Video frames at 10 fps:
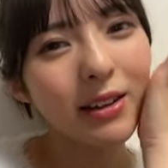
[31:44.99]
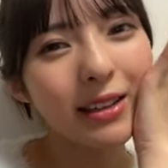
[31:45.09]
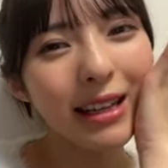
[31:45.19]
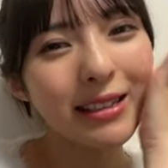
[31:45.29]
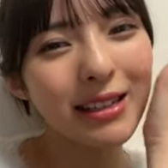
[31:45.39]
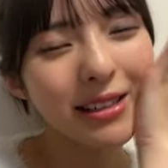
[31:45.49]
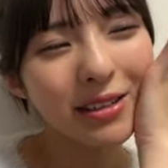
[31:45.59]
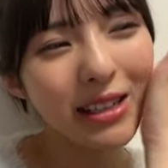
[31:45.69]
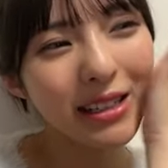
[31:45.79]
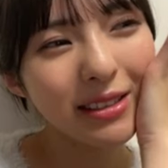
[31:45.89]
私たち
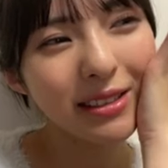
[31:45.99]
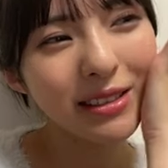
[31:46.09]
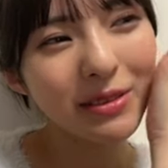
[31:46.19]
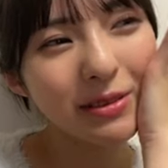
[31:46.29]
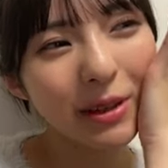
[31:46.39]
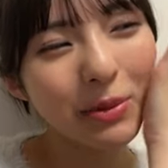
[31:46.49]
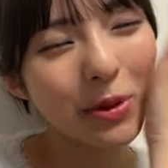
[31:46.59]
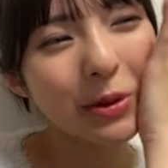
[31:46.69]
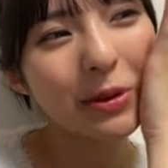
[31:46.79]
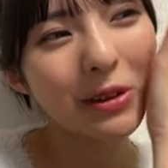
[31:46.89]
のリーズは
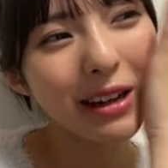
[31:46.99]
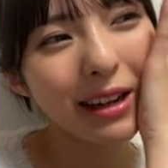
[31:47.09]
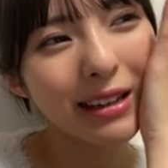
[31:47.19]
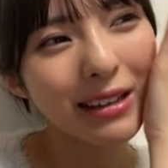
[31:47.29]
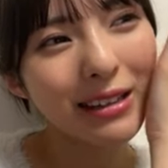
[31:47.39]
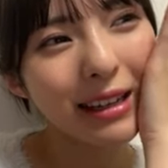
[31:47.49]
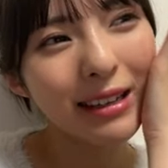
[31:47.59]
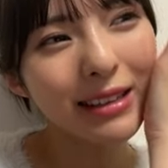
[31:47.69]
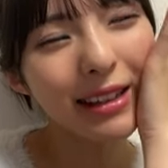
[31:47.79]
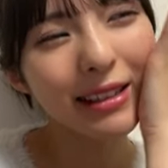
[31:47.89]
もう
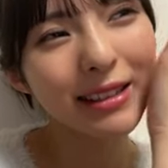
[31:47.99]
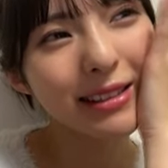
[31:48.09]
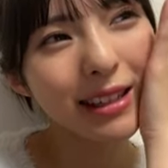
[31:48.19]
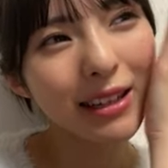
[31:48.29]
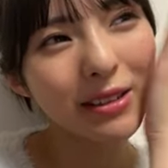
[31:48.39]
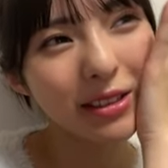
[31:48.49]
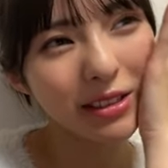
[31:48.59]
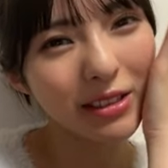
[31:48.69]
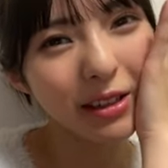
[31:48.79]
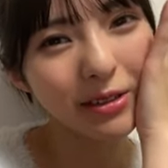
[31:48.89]
何なんですかあの
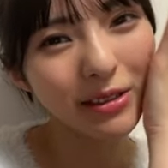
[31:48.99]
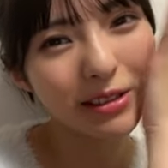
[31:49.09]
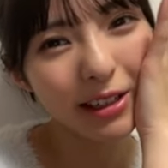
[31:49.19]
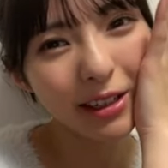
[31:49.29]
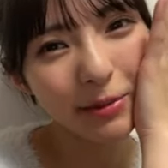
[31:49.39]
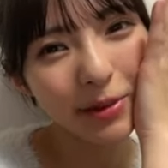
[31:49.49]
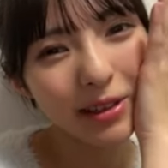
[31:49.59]
曲は本当に